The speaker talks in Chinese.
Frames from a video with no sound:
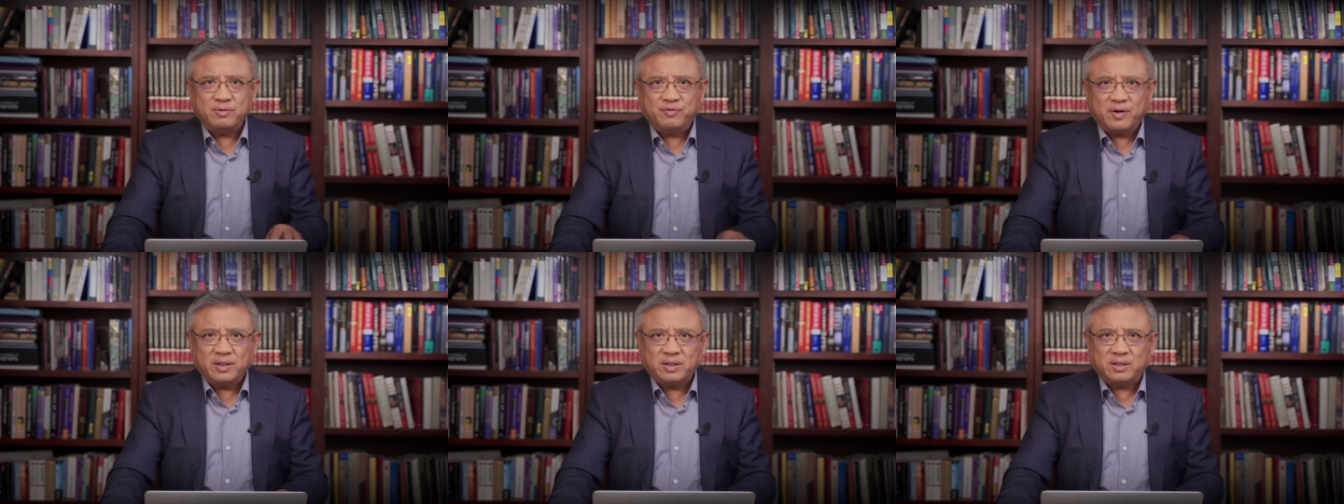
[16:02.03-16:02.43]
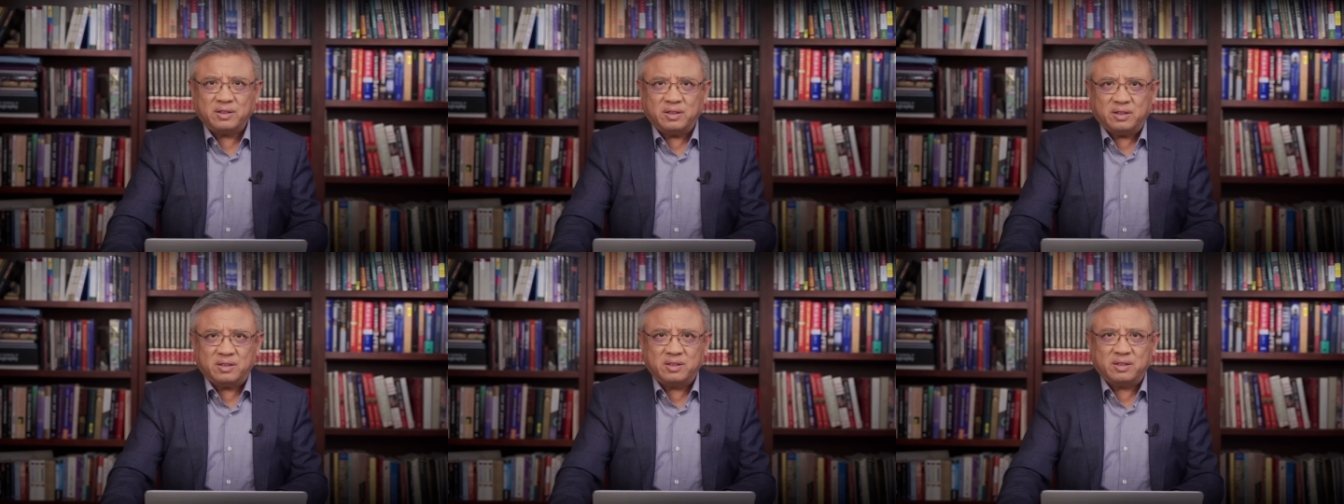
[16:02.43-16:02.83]
发的
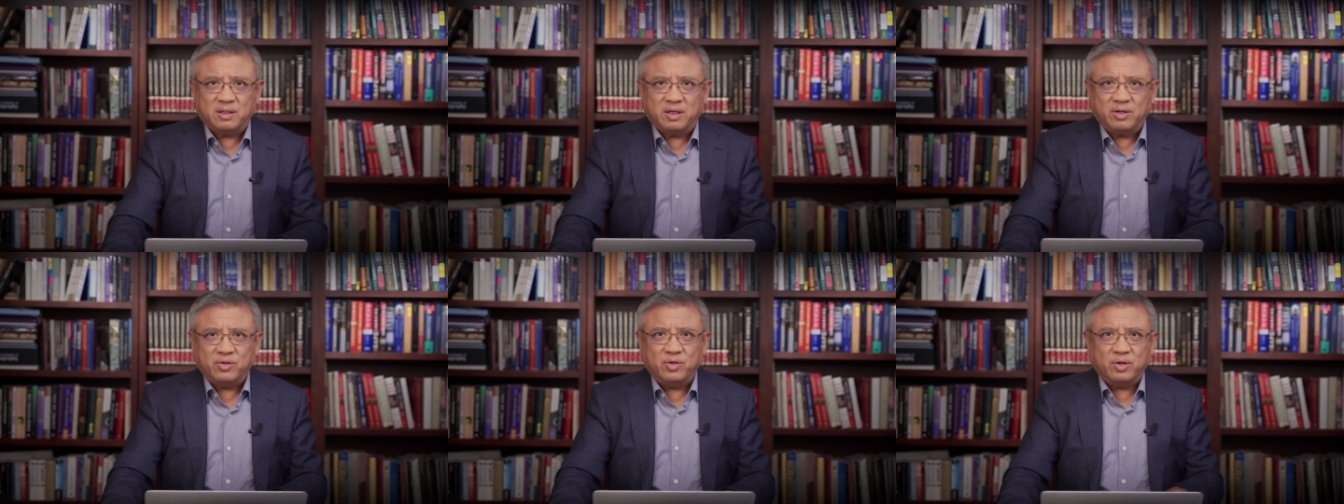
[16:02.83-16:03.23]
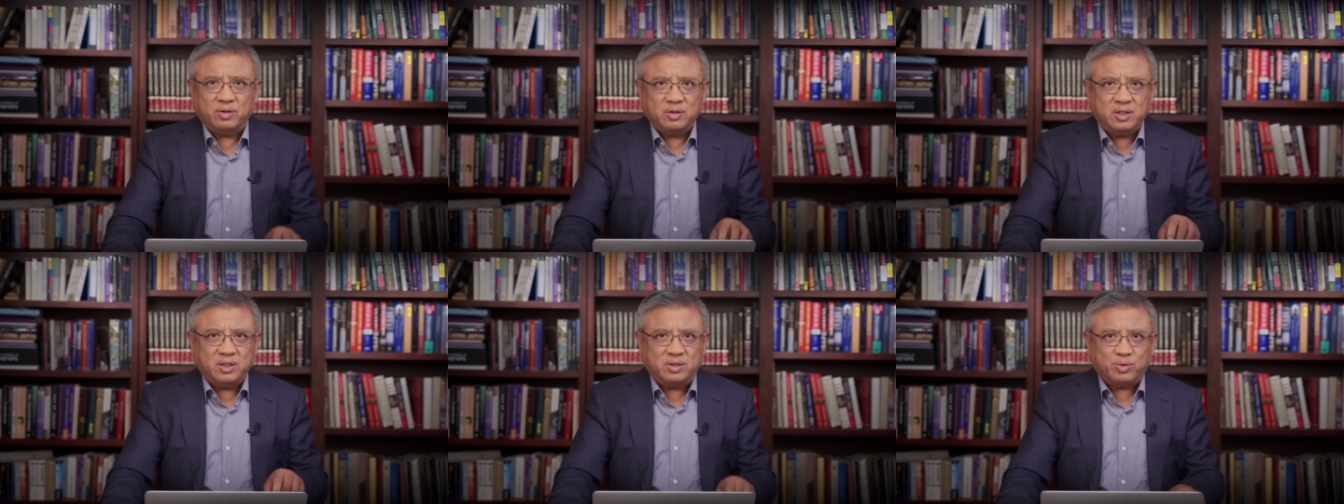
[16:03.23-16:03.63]
抵制，你要
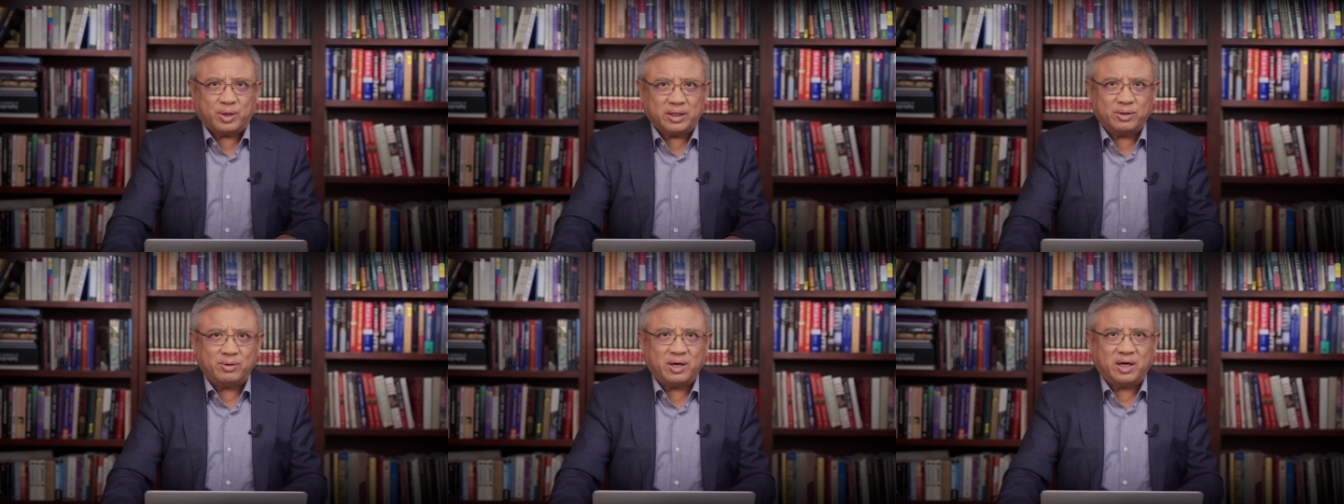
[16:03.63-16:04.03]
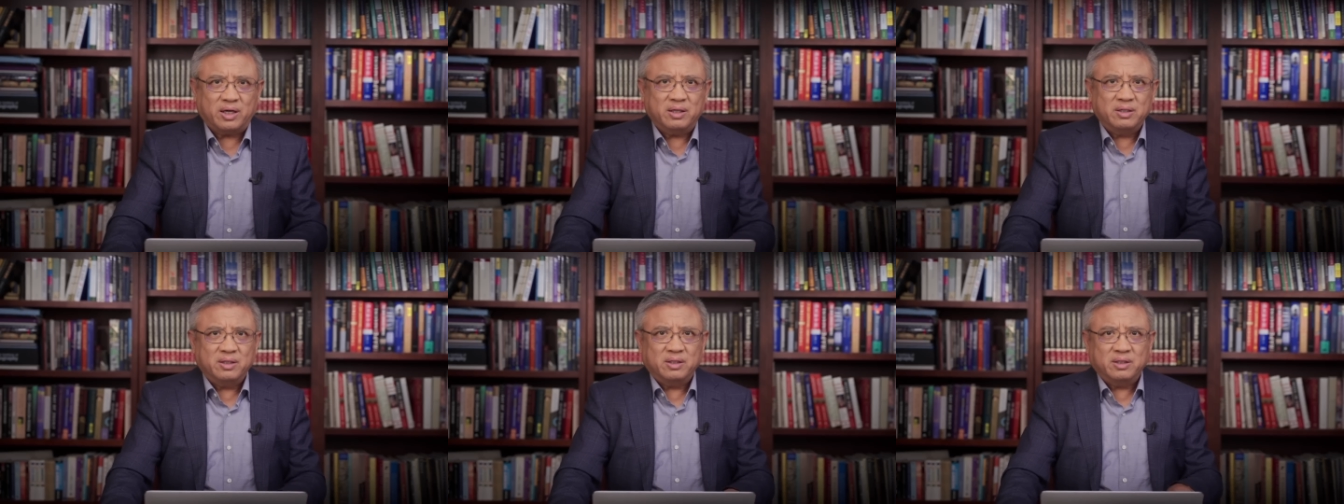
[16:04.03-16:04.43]
逆转的话，
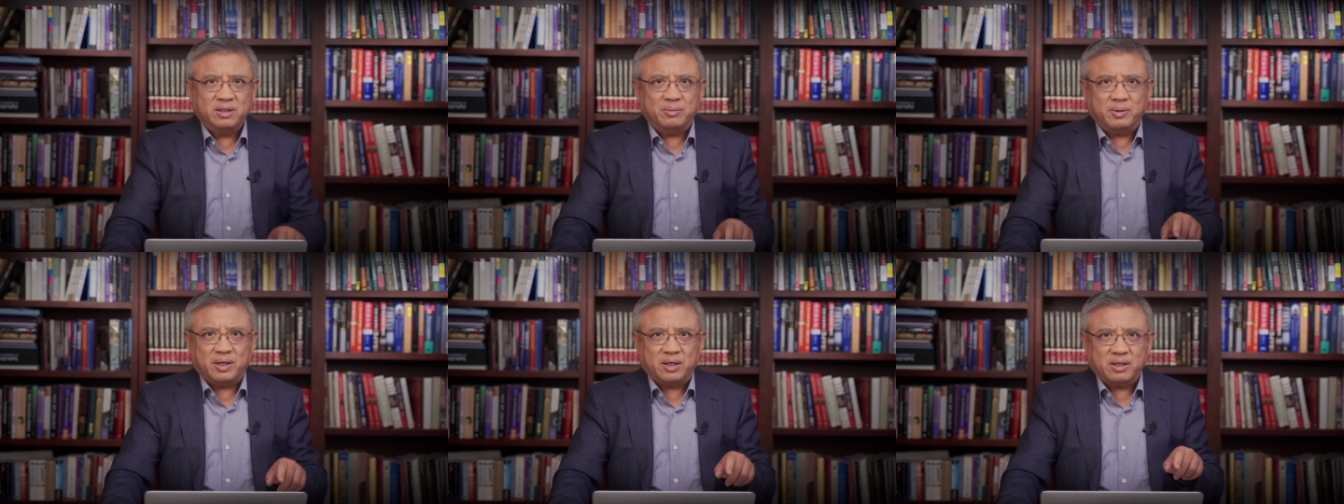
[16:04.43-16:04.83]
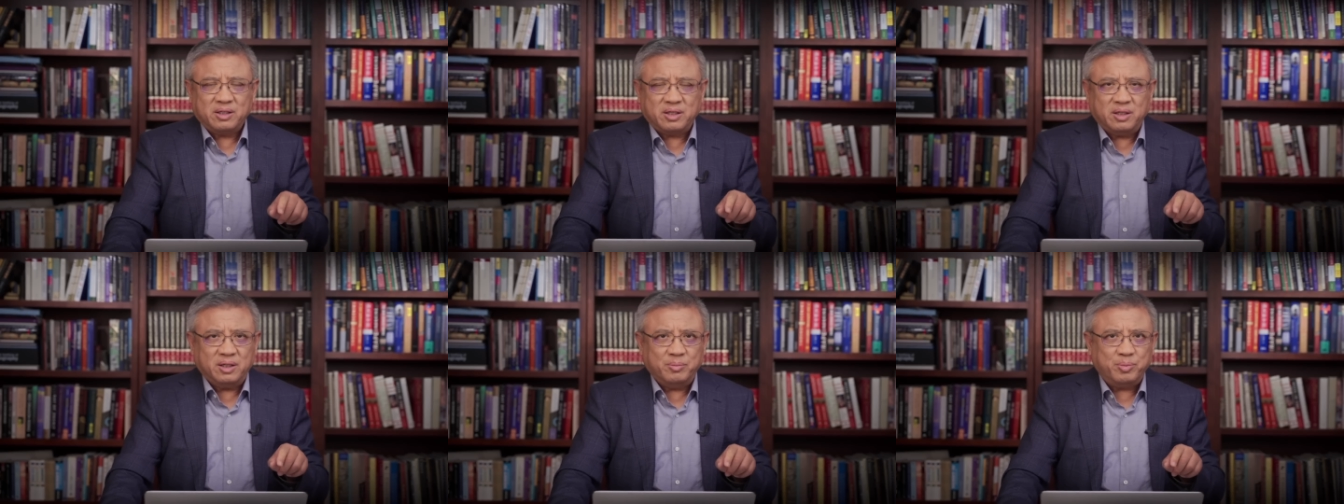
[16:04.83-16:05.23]
那么
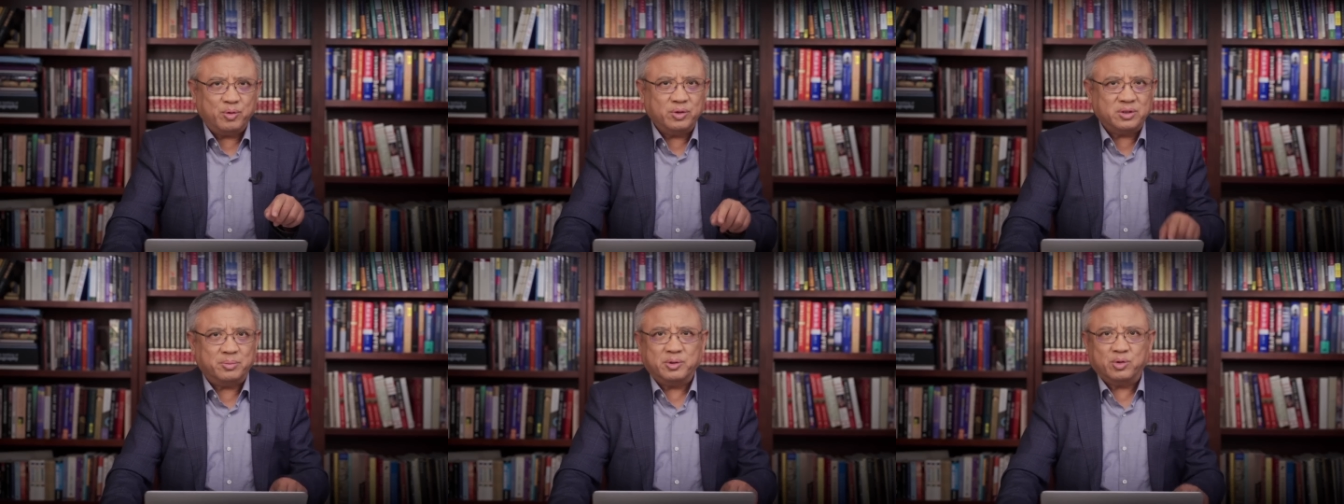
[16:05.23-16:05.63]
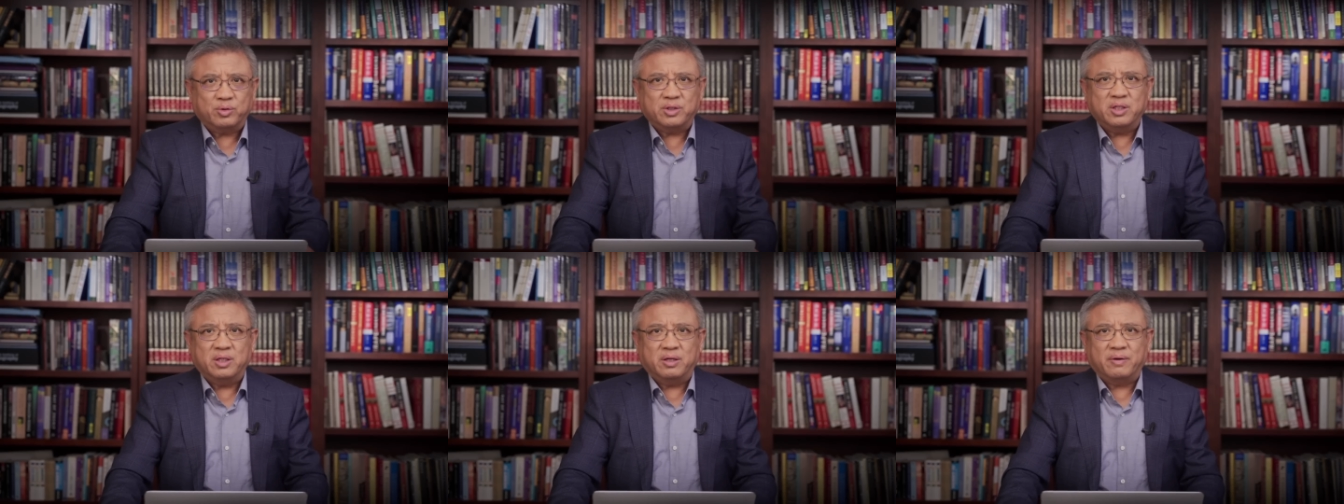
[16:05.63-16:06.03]
可能不会这么容
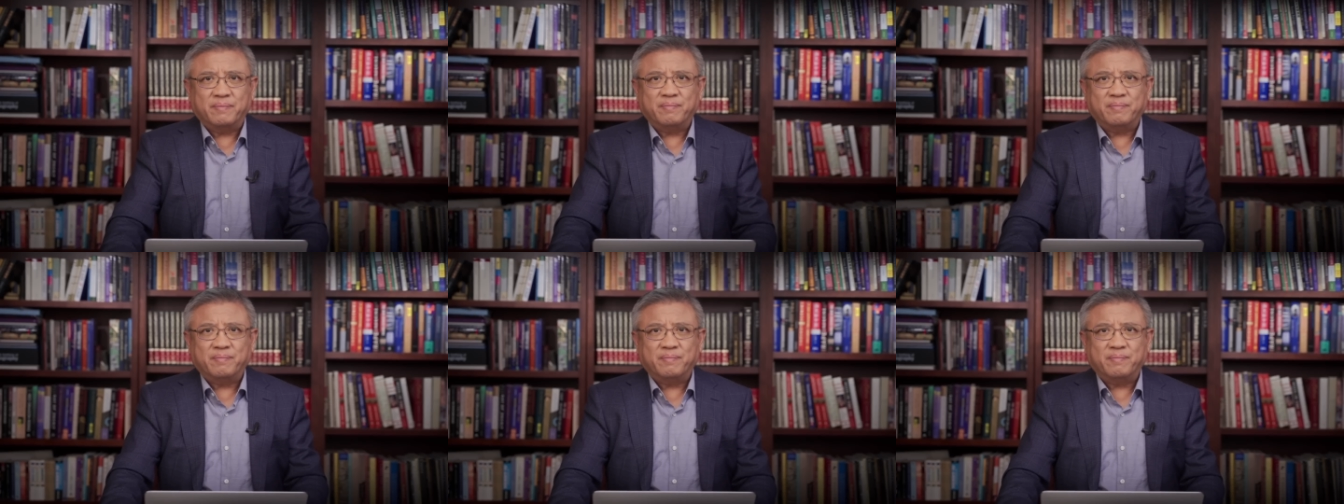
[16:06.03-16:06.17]
易。